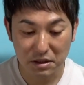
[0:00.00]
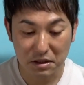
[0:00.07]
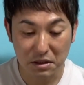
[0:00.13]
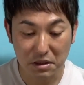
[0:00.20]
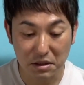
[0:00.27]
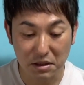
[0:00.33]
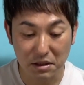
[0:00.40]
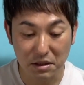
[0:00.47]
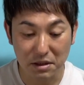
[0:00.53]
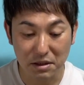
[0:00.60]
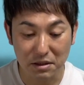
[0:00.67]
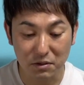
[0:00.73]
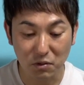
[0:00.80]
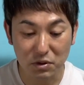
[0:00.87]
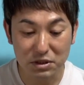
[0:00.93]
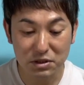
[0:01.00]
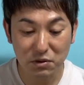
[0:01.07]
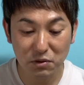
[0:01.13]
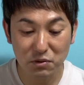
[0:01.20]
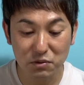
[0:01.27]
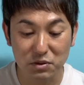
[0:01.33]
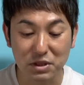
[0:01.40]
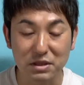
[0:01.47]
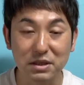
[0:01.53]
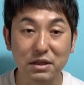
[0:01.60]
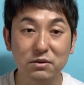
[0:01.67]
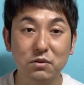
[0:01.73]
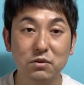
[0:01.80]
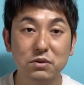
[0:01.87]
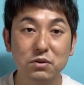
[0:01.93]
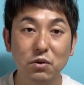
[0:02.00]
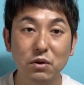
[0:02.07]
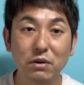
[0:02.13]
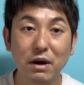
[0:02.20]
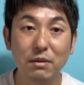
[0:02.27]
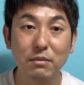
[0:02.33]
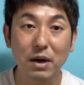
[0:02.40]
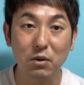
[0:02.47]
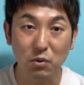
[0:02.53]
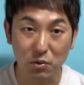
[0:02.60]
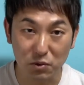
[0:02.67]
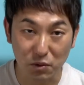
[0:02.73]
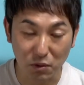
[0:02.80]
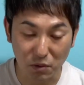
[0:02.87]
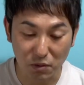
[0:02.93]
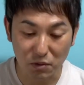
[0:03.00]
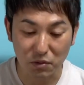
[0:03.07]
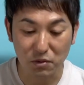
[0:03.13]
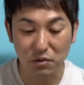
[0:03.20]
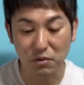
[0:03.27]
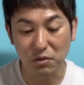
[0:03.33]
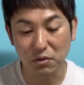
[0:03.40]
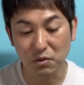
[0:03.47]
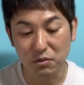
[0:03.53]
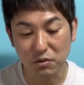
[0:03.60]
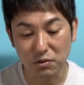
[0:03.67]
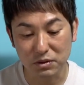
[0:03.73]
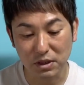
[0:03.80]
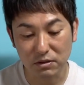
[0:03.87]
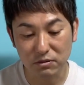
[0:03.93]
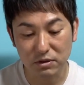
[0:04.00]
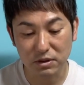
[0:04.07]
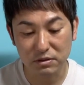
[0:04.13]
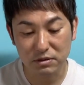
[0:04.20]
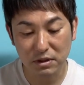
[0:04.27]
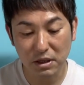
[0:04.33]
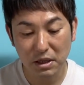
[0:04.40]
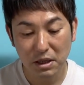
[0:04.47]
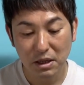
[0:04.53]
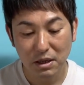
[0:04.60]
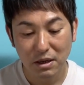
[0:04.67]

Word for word: えー、のりしろゆうすけさんのそれは誠という作品ですね。